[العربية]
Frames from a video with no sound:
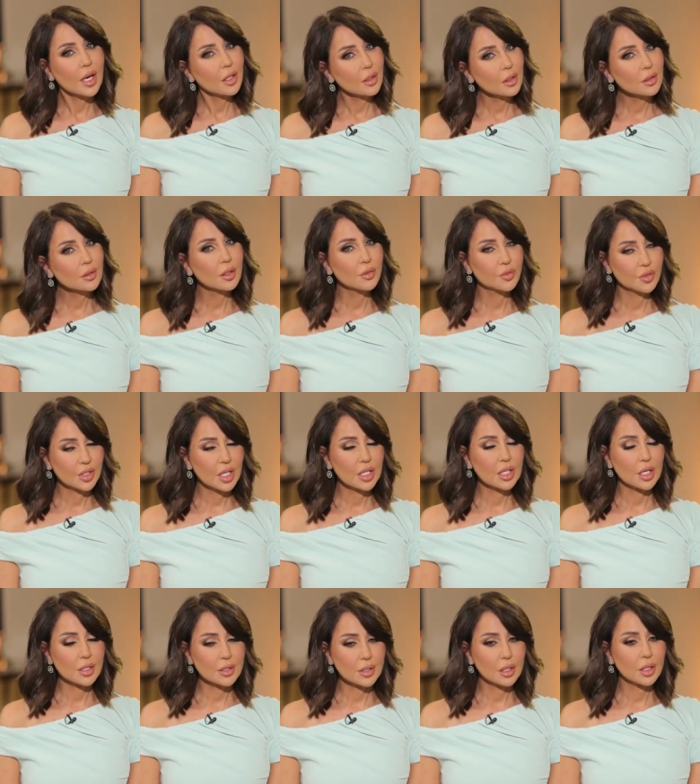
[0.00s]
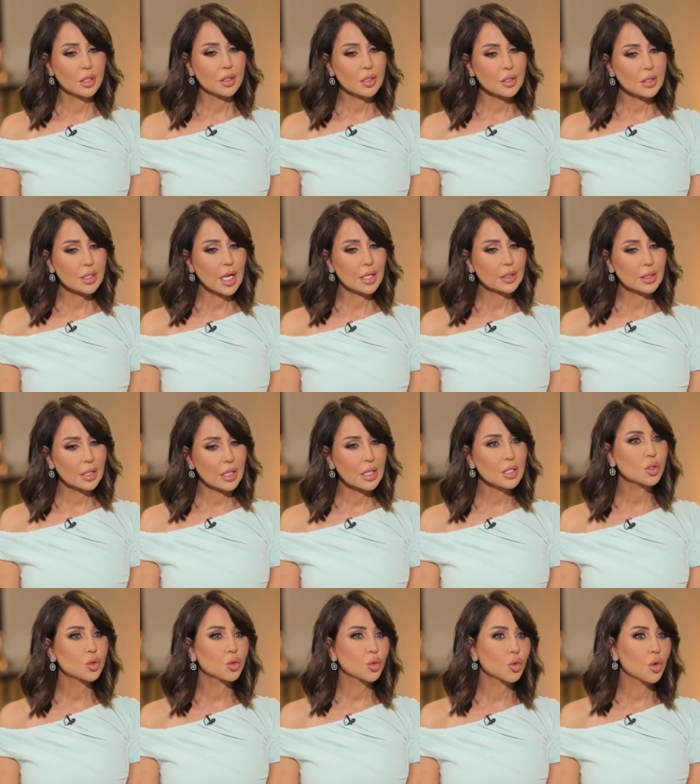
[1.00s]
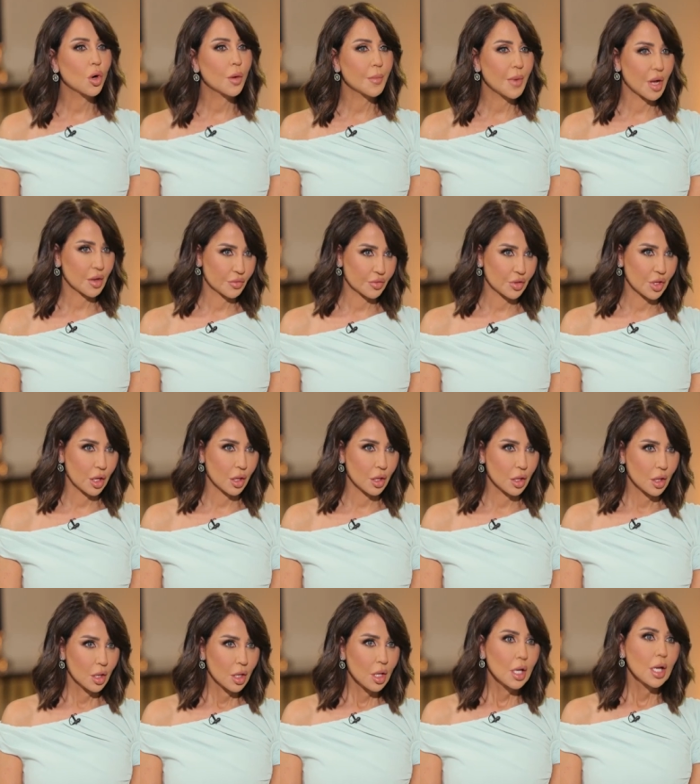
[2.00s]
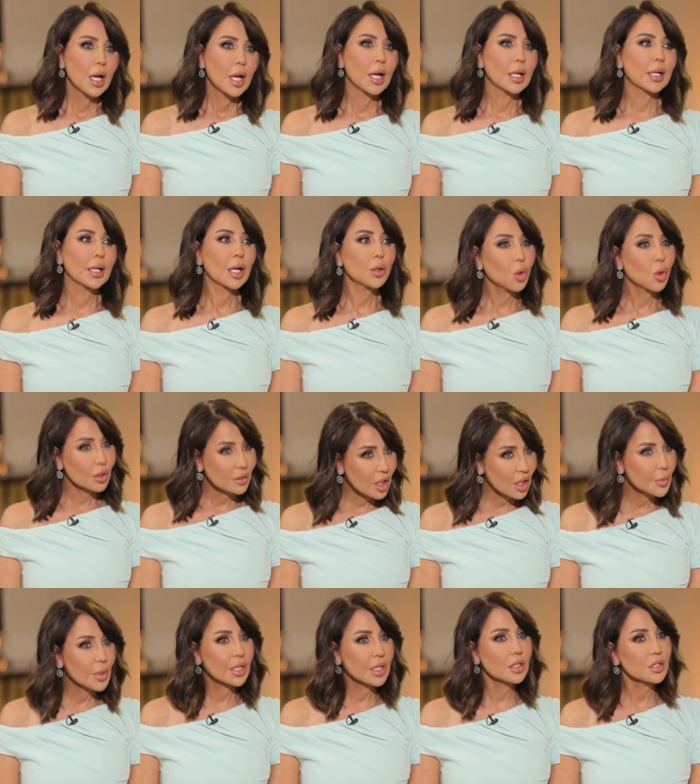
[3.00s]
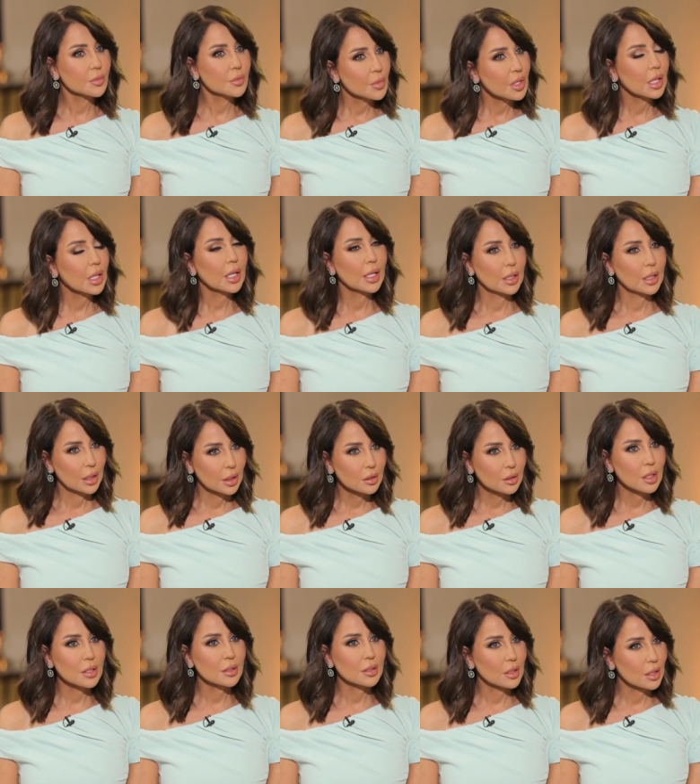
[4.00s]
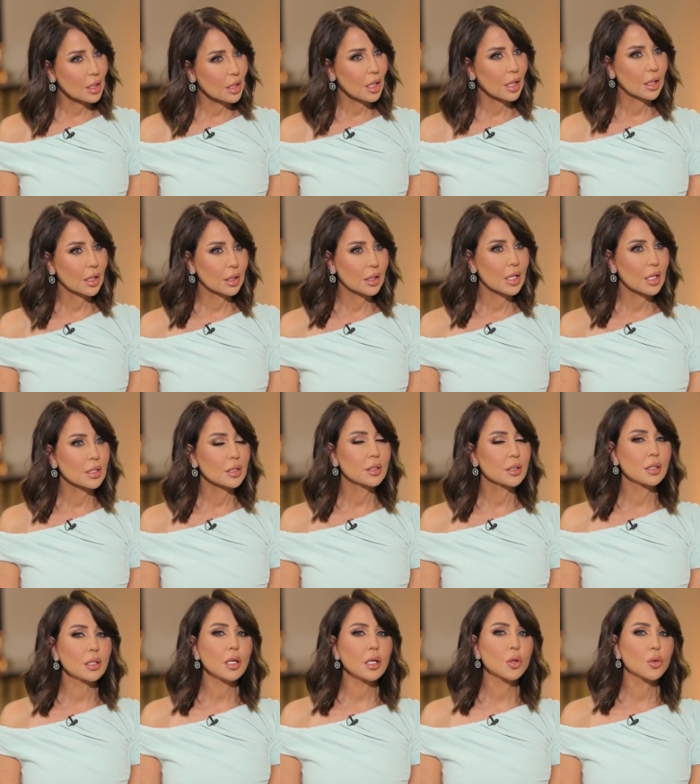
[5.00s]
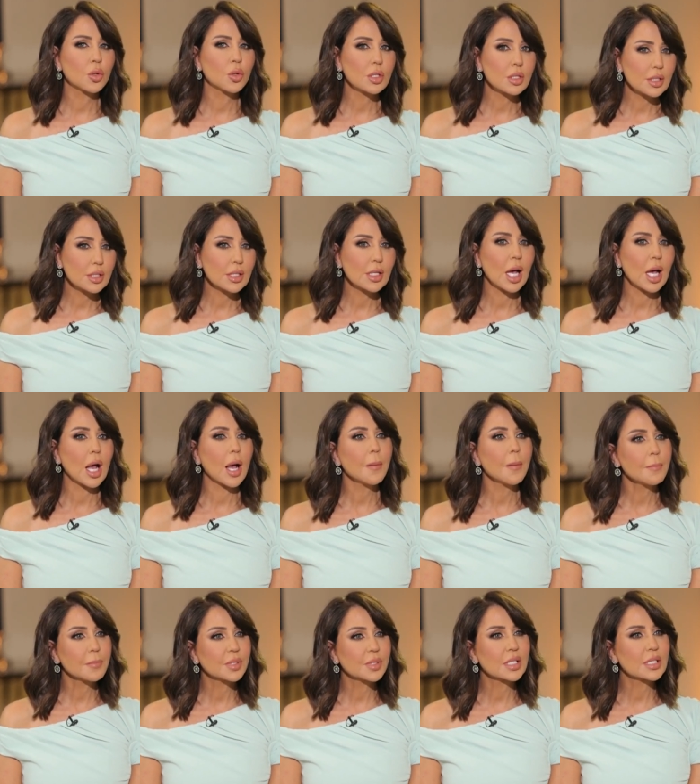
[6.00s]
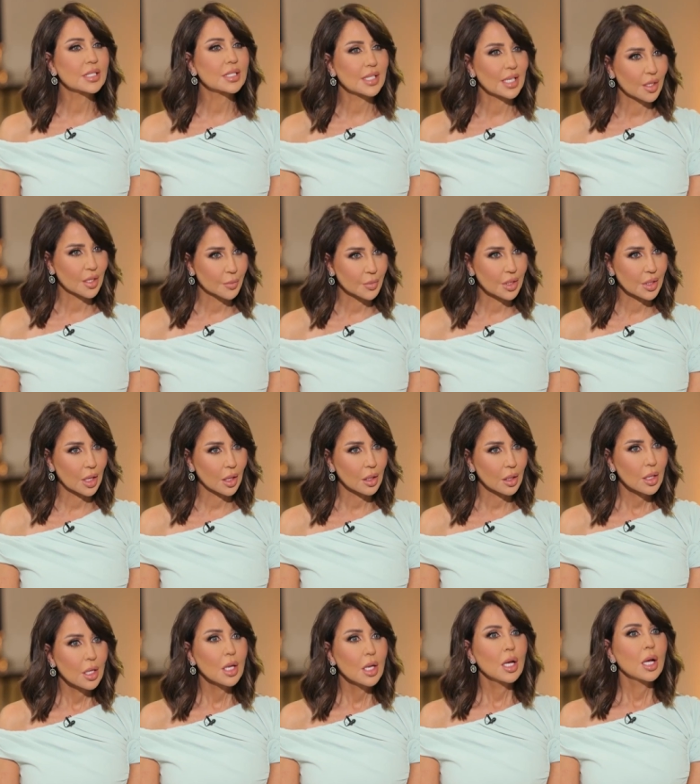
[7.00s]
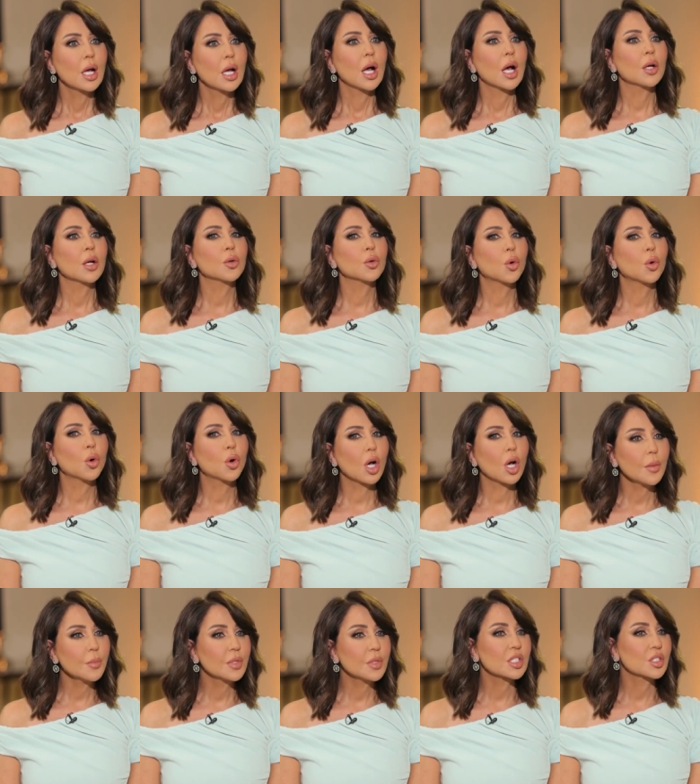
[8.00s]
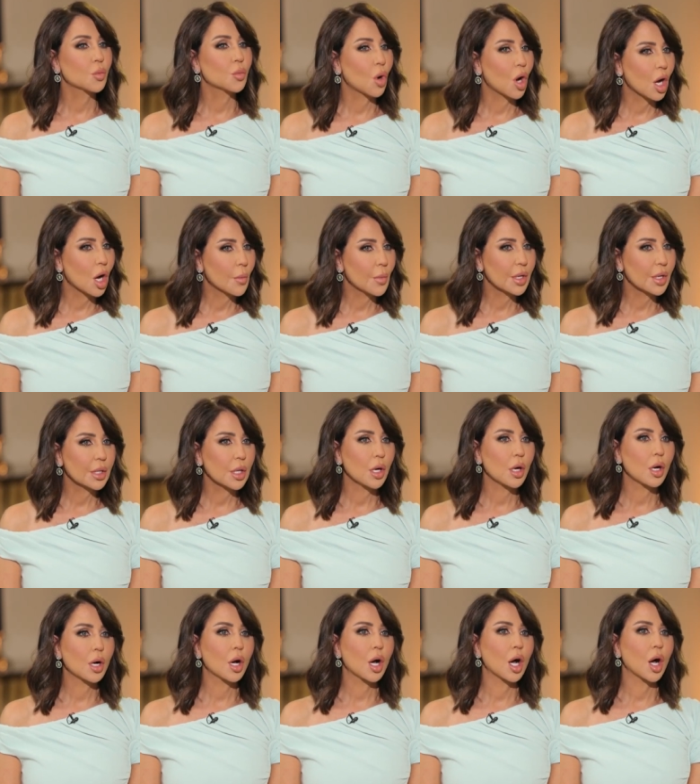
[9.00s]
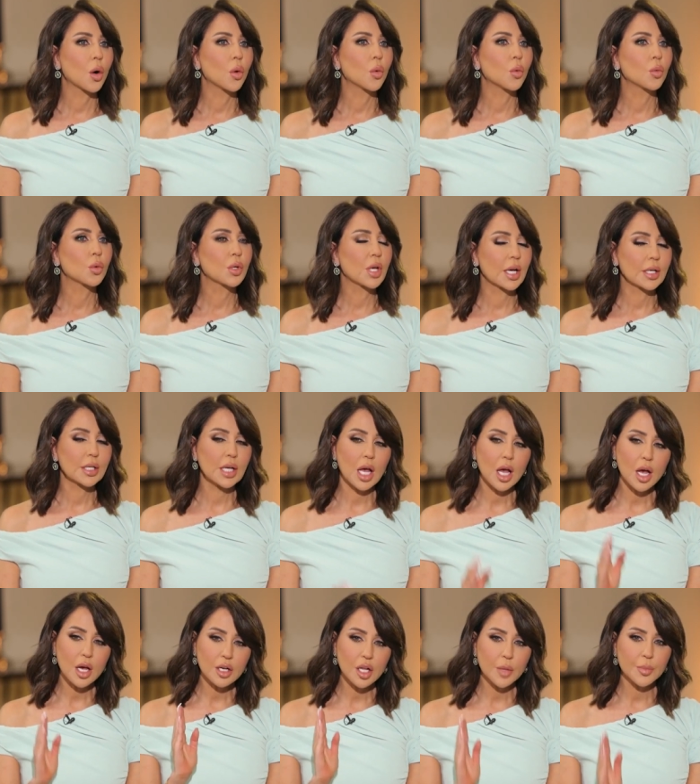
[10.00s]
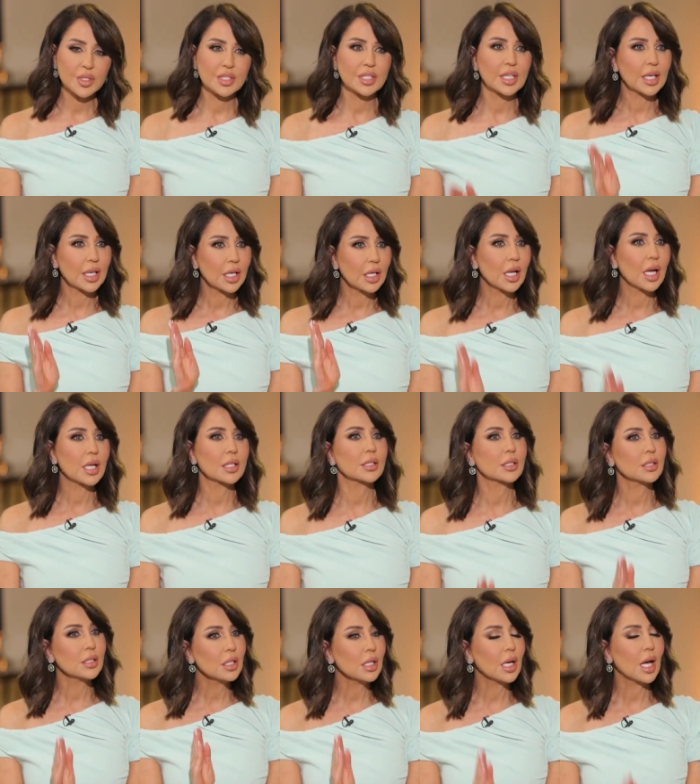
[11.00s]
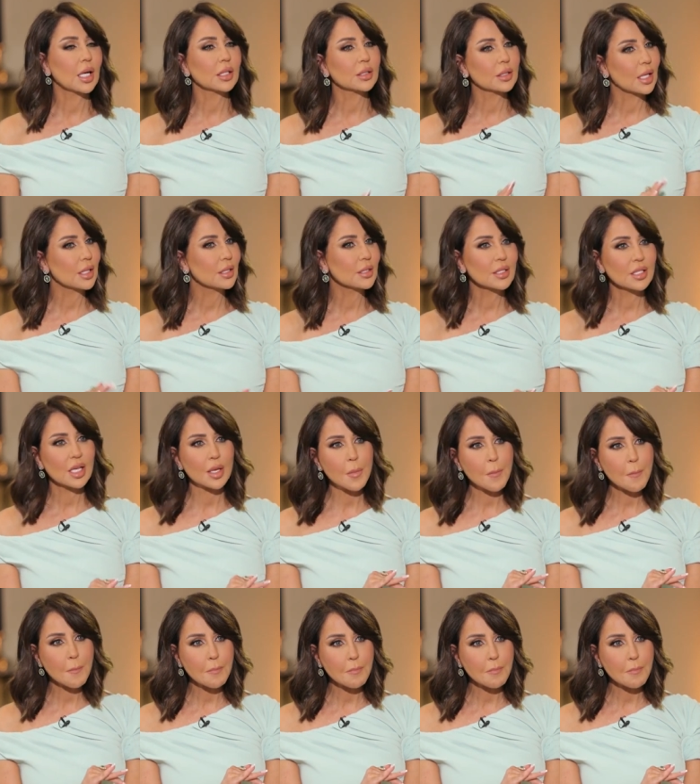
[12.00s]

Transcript: قالت الفنانة أصالة نصري أنا لست مافيا بالضبط. لأنه اعتبرت من خلال تصريحك نانسي أنه أنت عم تتهميها انه عملت مؤامره او يعني حاربتك كل هالسنين لحتى انت